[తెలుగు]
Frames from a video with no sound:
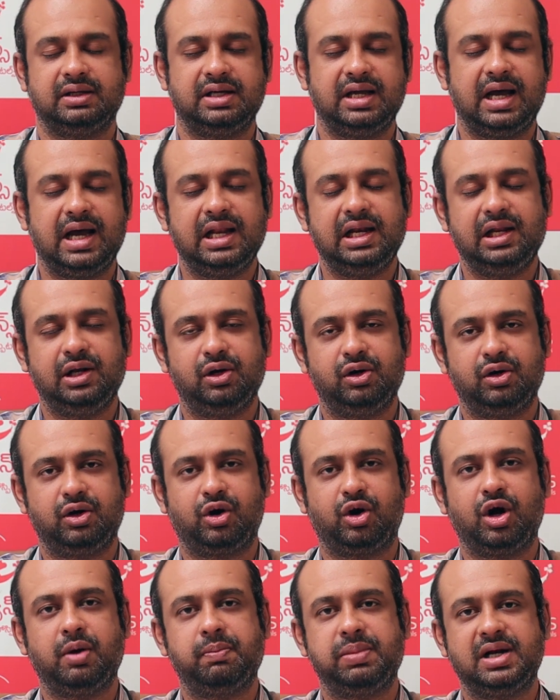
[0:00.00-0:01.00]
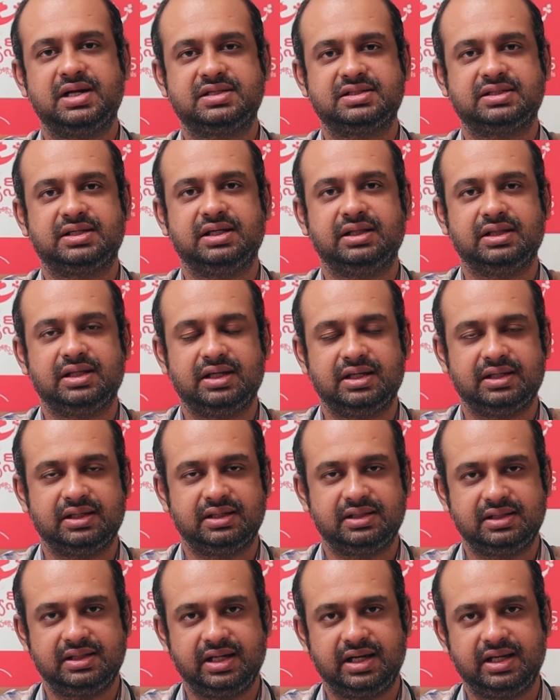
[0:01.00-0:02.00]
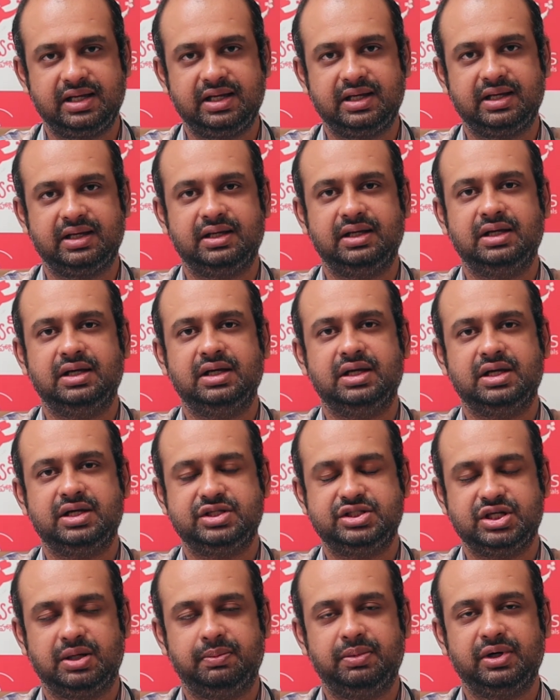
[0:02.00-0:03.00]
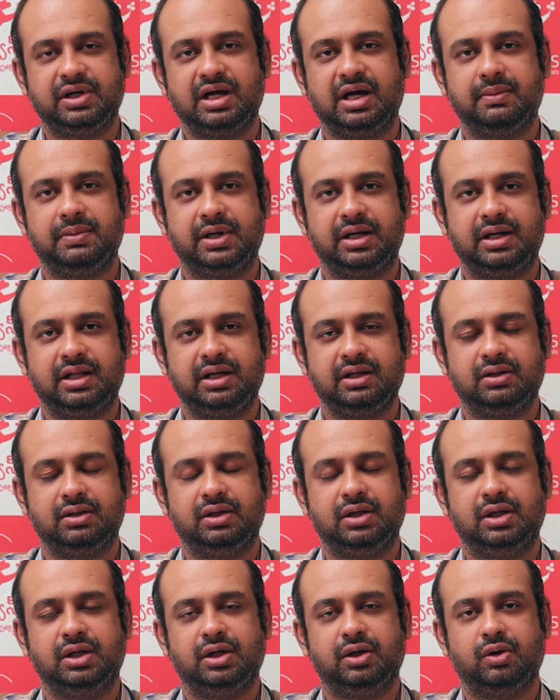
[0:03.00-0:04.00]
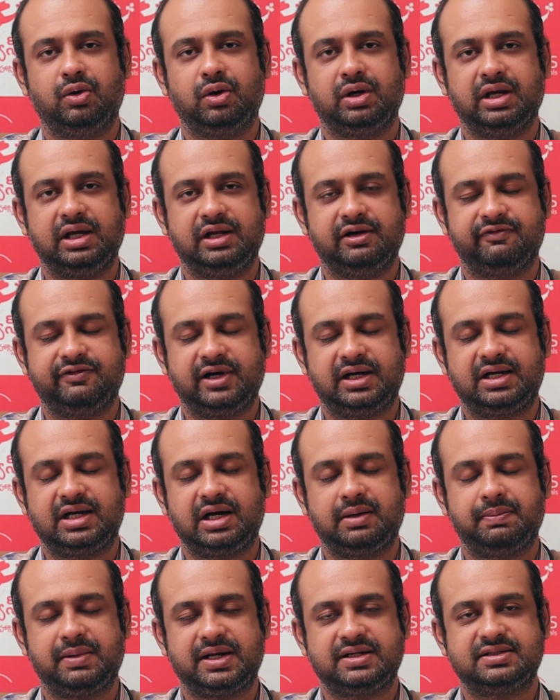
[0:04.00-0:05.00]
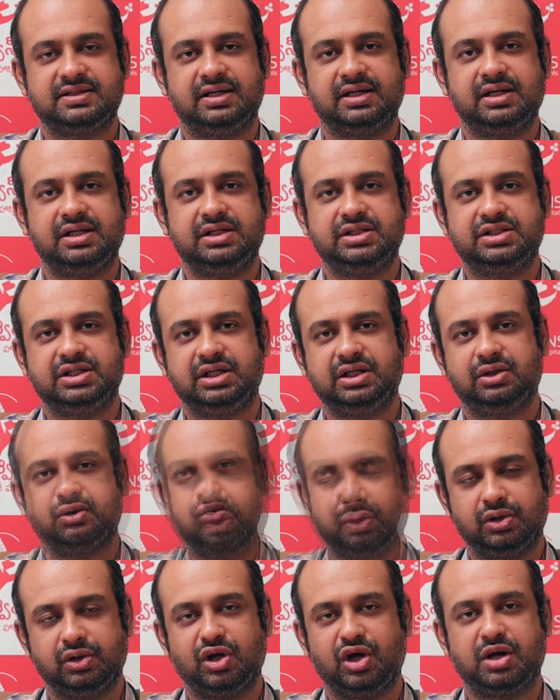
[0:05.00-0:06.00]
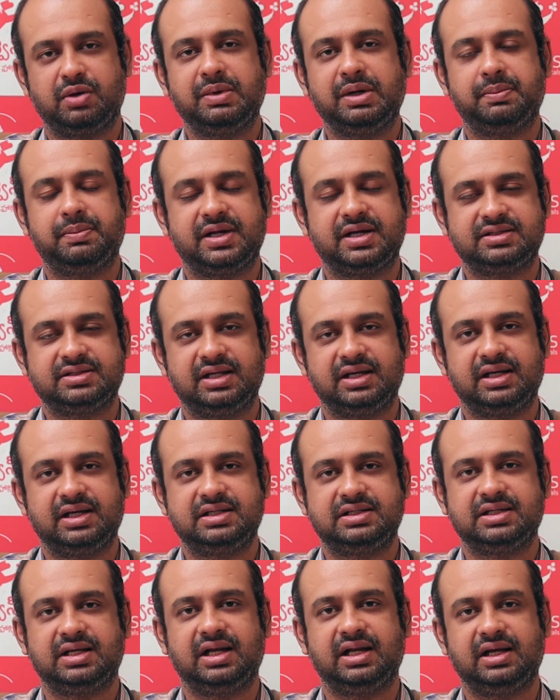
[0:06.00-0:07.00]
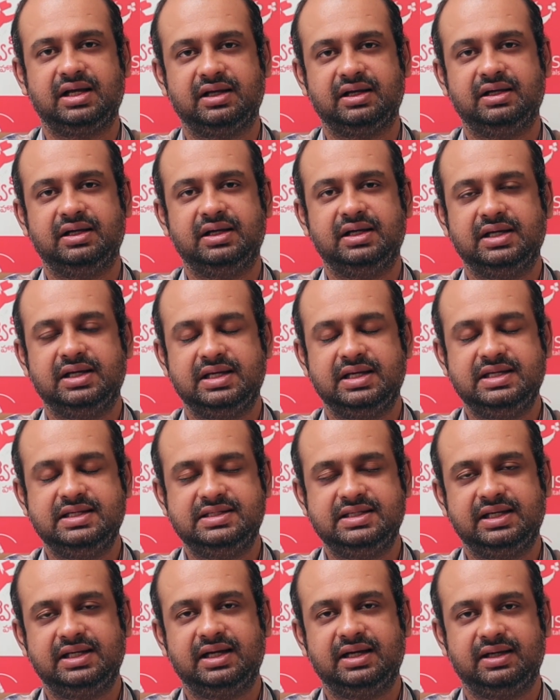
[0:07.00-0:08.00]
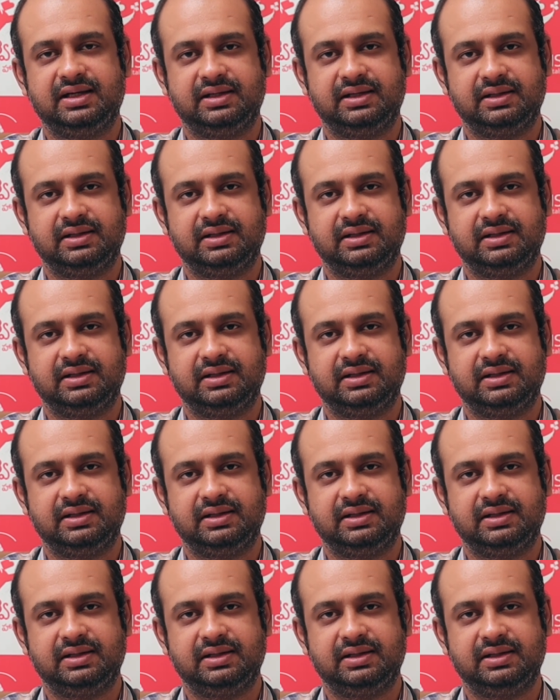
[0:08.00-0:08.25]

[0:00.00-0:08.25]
గాలిలో డ్రాప్లెట్స్ కింద తిరిగే జబ్బు కాబట్టి ఒక ఇన్ఫెక్టెడ్ పర్సన్ నుంచి ఒక నార్మల్ పర్సన్కి చాలా ఈజీగా